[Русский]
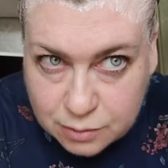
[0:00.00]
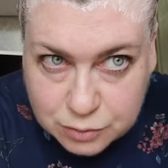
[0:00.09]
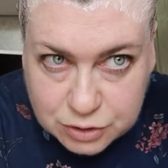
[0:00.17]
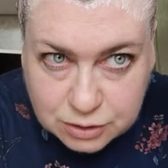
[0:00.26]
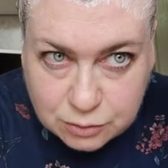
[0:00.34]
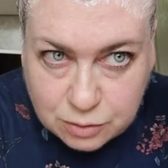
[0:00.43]

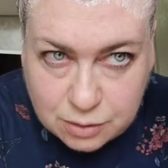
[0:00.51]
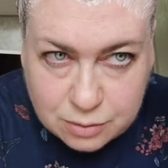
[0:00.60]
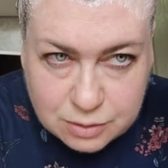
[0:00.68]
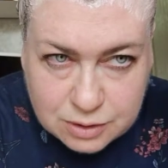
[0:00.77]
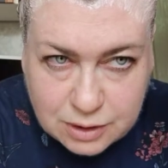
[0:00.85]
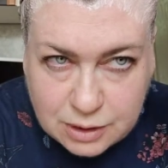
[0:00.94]
уже такой
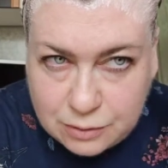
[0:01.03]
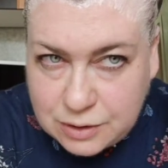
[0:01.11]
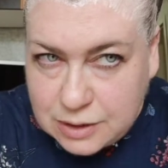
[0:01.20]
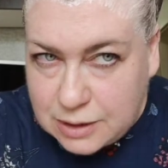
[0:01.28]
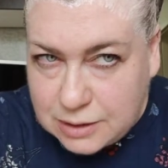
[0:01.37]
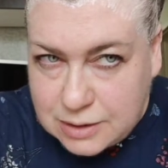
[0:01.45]

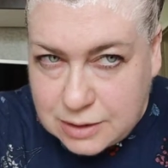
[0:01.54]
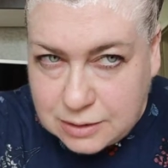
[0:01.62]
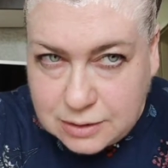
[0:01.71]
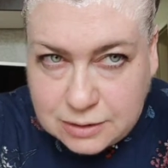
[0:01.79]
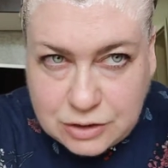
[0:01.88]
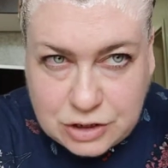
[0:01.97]
легкий-легкий
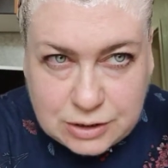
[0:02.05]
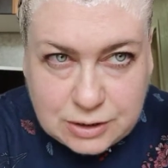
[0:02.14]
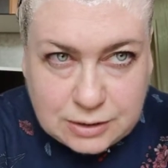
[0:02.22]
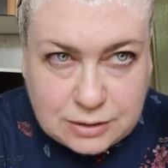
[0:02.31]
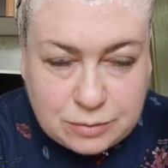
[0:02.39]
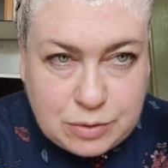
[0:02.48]
оттенок
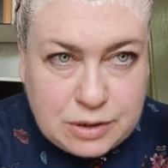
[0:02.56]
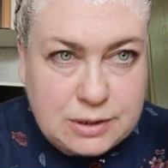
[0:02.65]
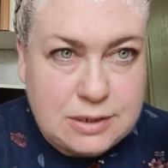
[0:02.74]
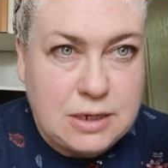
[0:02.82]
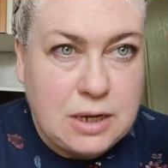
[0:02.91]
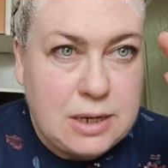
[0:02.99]
начинает
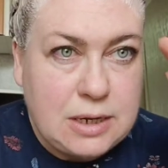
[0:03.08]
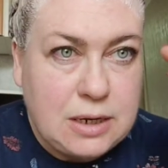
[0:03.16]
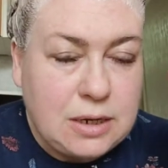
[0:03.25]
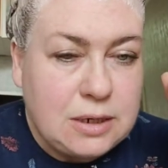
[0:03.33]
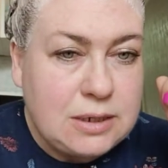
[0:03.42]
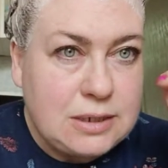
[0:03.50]
добирать.
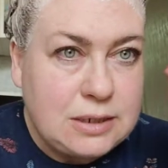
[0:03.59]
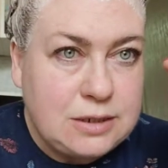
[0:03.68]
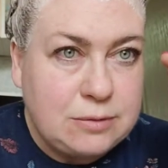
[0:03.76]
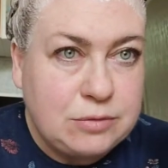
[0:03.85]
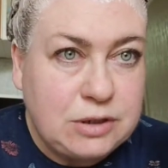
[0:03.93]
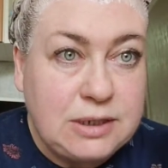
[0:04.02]

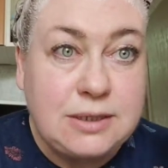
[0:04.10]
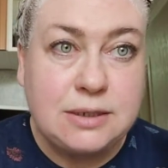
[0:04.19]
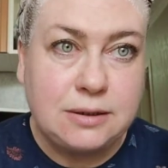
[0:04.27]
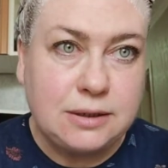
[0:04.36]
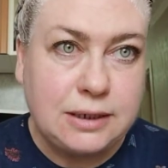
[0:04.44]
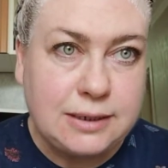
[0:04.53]
Сидим
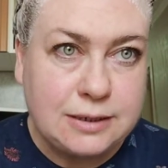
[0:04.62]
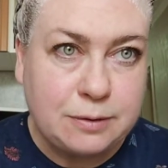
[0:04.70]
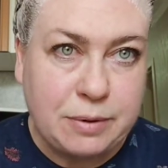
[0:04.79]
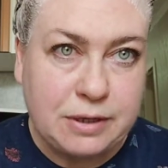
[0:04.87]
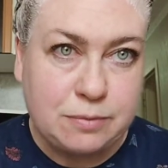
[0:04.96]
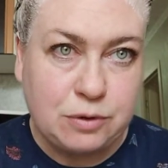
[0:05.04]

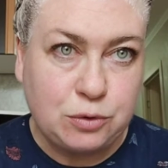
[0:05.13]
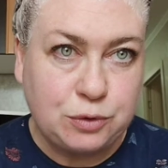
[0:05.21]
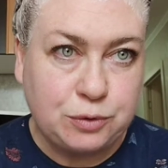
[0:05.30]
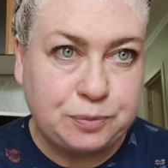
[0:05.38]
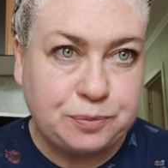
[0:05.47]
30-35 минут.